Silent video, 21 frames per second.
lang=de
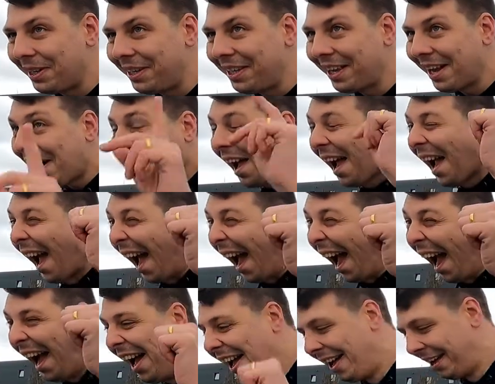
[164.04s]
Berliner.
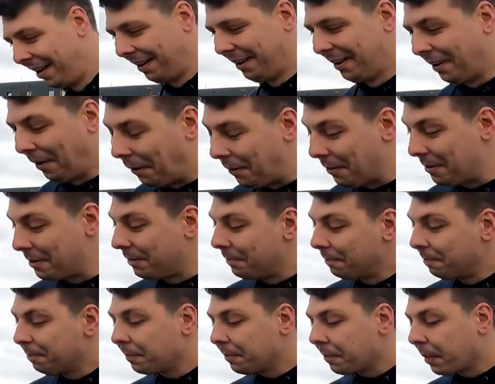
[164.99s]

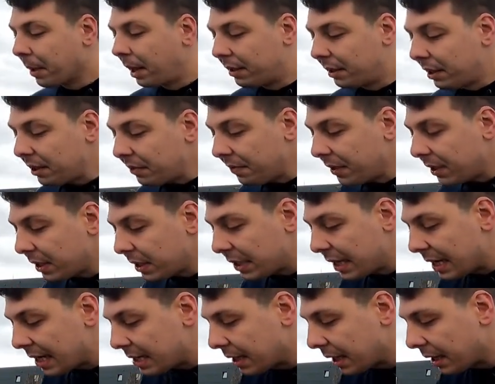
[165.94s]
Und das finde
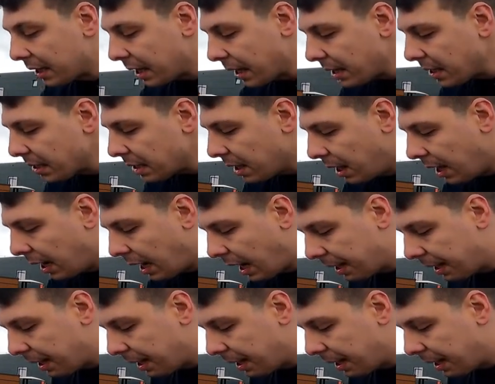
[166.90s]
ich sehr, sehr nice.